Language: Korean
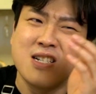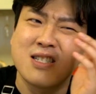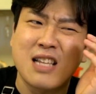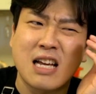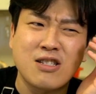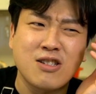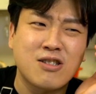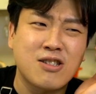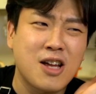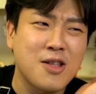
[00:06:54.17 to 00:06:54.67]

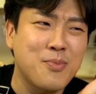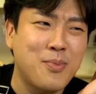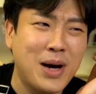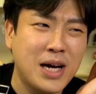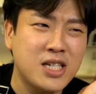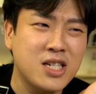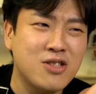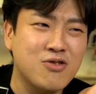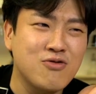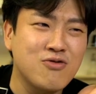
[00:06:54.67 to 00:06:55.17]
따뜻한
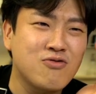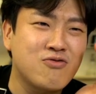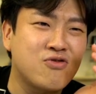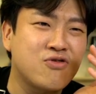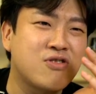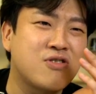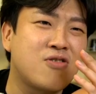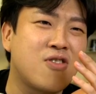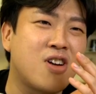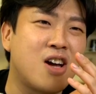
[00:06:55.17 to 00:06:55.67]
팥이
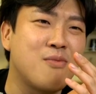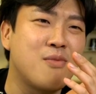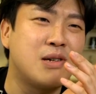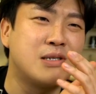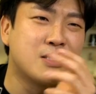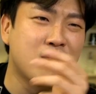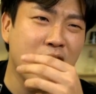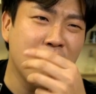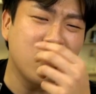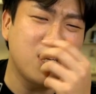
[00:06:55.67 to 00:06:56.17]
뚫고
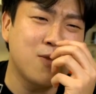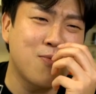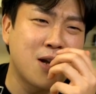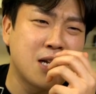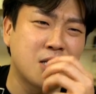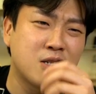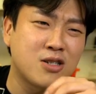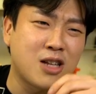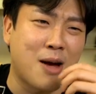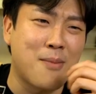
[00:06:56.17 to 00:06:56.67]
들어가면서
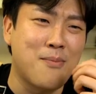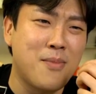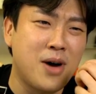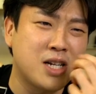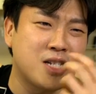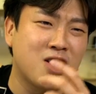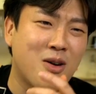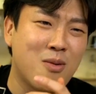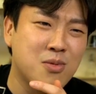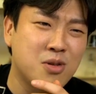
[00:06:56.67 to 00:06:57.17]
입안에서
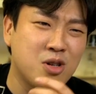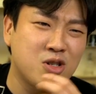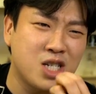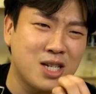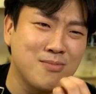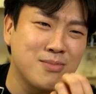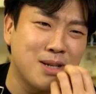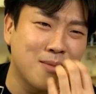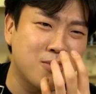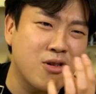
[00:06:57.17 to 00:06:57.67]
단맛이 나면서 오
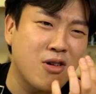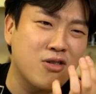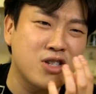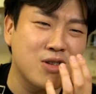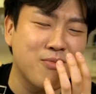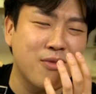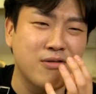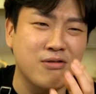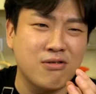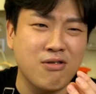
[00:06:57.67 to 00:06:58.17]
침샘
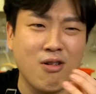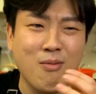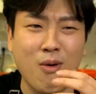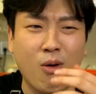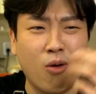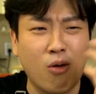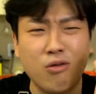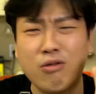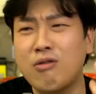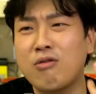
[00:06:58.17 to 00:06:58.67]
터지면서
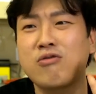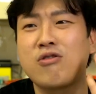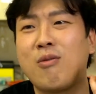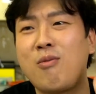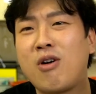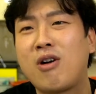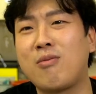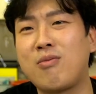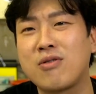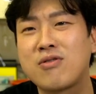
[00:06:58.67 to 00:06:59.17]
뭐 호로록
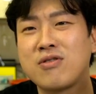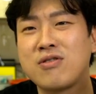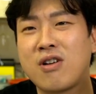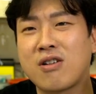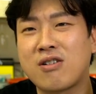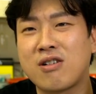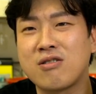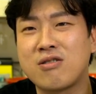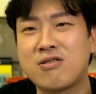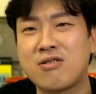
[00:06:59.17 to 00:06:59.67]
넘어가 버리는
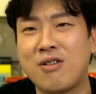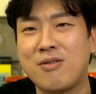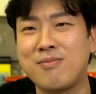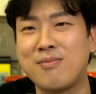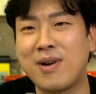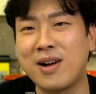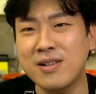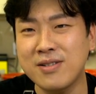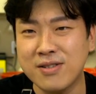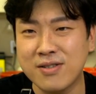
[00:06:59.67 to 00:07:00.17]
약간 그런
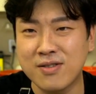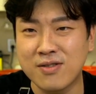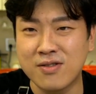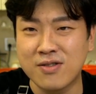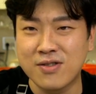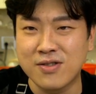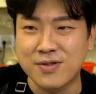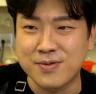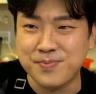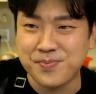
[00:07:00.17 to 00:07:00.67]
맛?
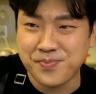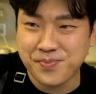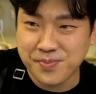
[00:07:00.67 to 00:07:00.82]
응.